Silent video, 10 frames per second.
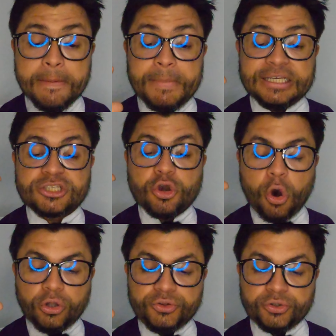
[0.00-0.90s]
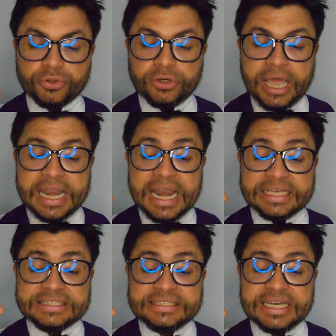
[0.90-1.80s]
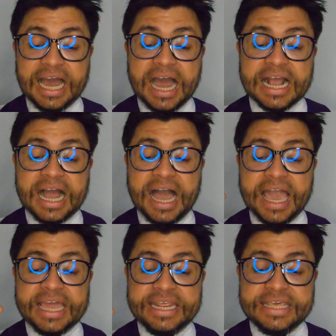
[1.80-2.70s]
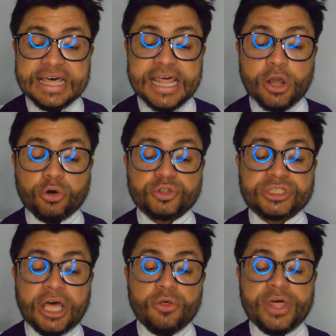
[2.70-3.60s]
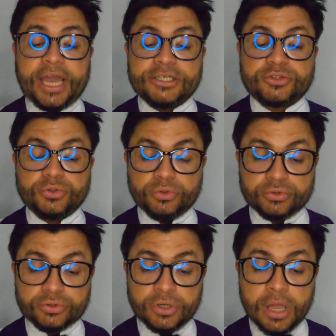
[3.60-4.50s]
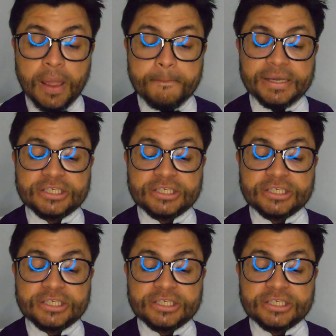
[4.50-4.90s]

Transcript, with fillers: Me escondo en la llaga herida del costado de Jesús me